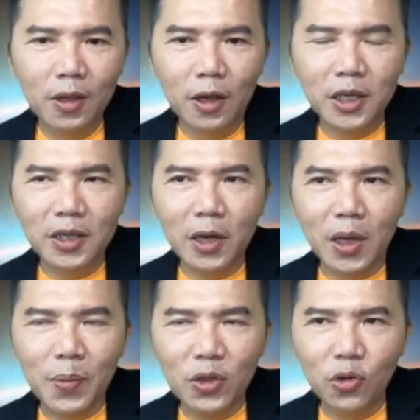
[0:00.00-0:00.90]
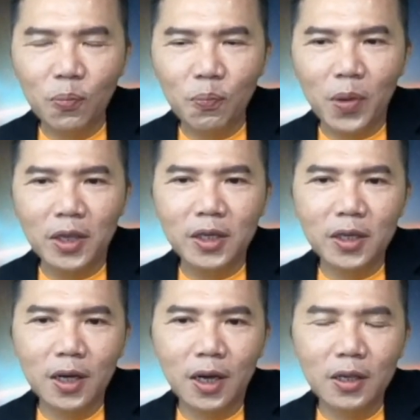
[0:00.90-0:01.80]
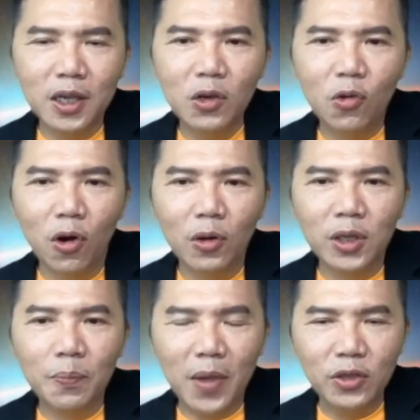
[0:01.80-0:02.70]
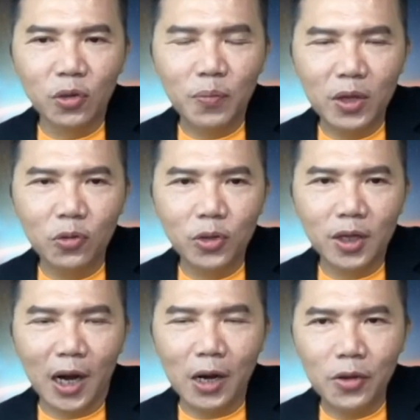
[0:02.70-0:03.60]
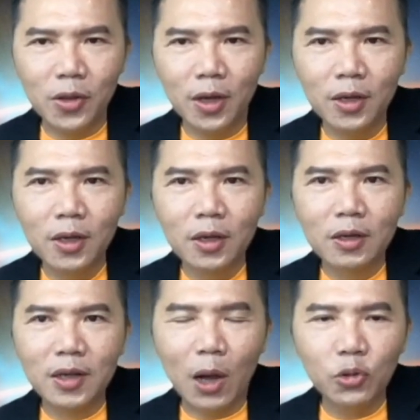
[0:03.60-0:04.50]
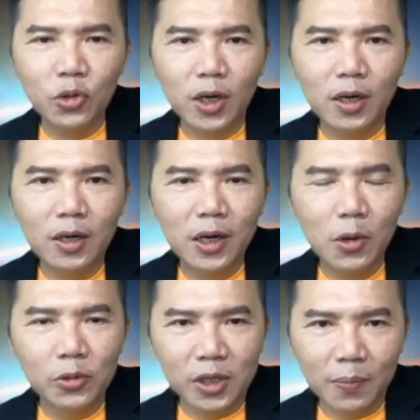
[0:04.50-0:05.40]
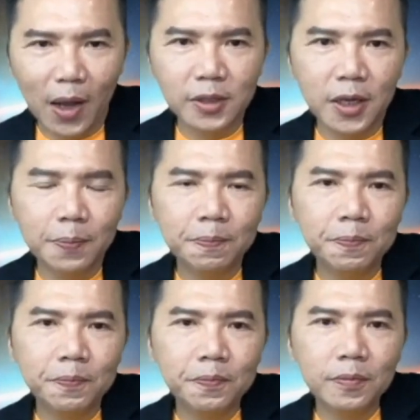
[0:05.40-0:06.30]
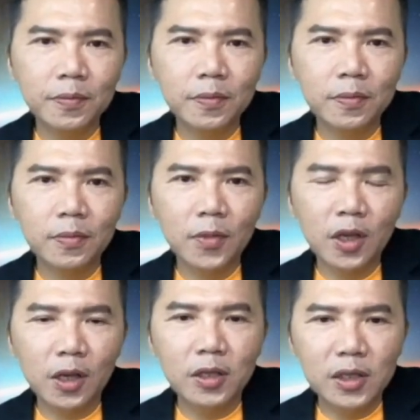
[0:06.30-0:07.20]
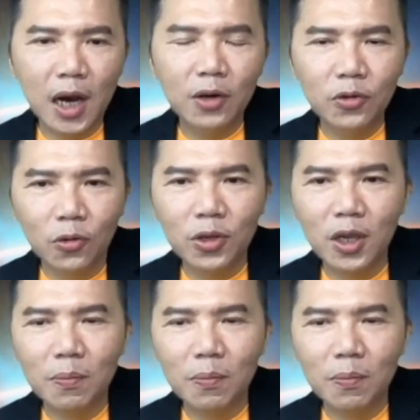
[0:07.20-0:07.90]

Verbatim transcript: 而且 Delta 病毒比这个英国的变种病毒的感染率呢高出了六十八千，更加容易